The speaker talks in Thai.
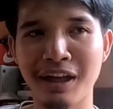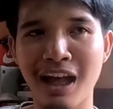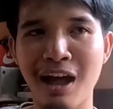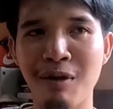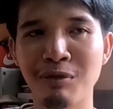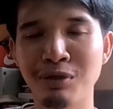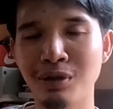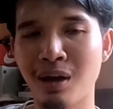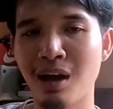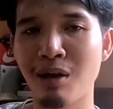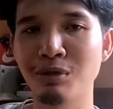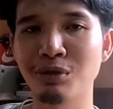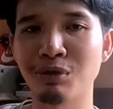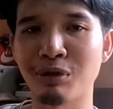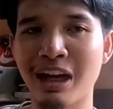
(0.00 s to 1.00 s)
ก้าว
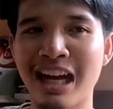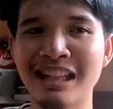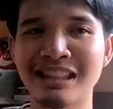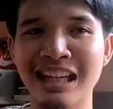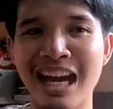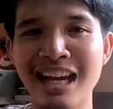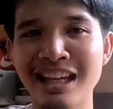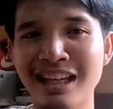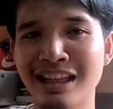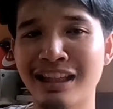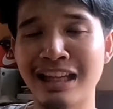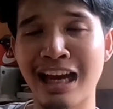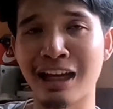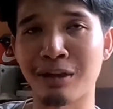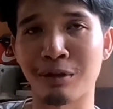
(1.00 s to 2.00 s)
เข้าสู่การใช้เงิน
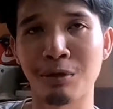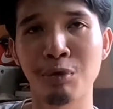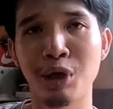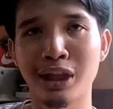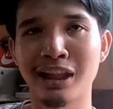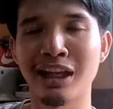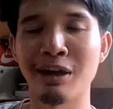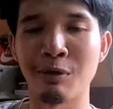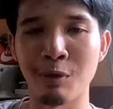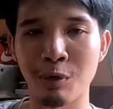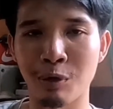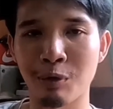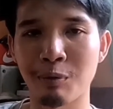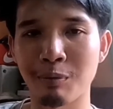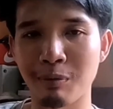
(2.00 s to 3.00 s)
อย่างรวดเร็ว
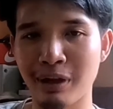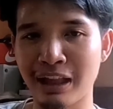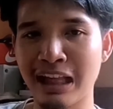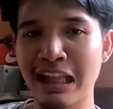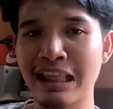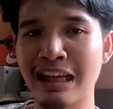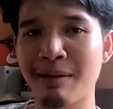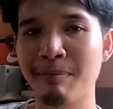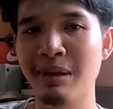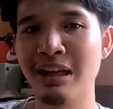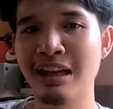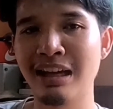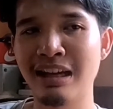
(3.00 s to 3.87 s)
เหมือนกันครับ